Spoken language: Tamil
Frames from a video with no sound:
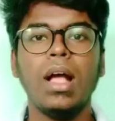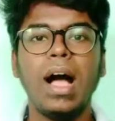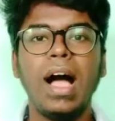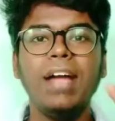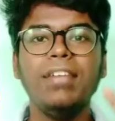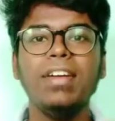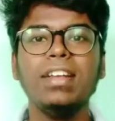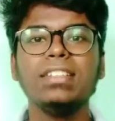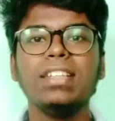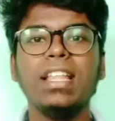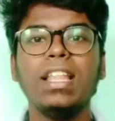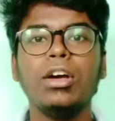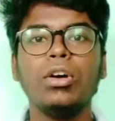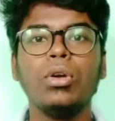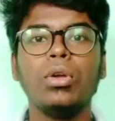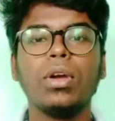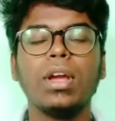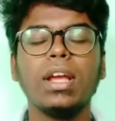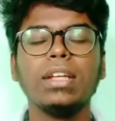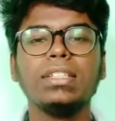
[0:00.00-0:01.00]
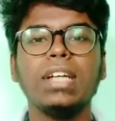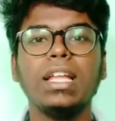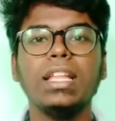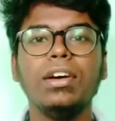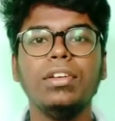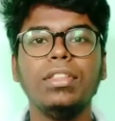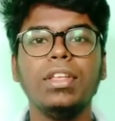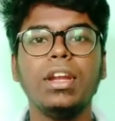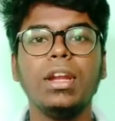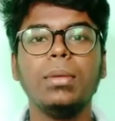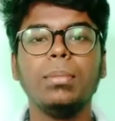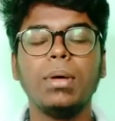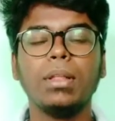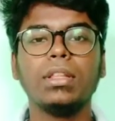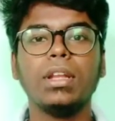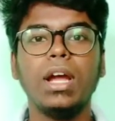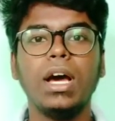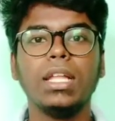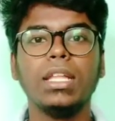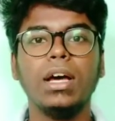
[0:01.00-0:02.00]
அதுவே சார் உங்களுக்கு அதாவது என்னன்னு
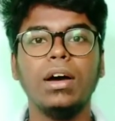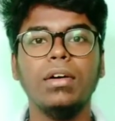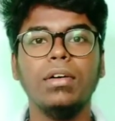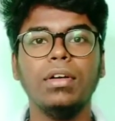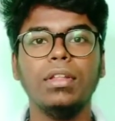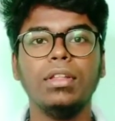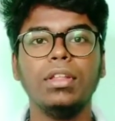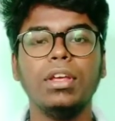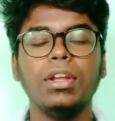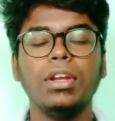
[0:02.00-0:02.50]
பார்த்தோன்னா அதாவது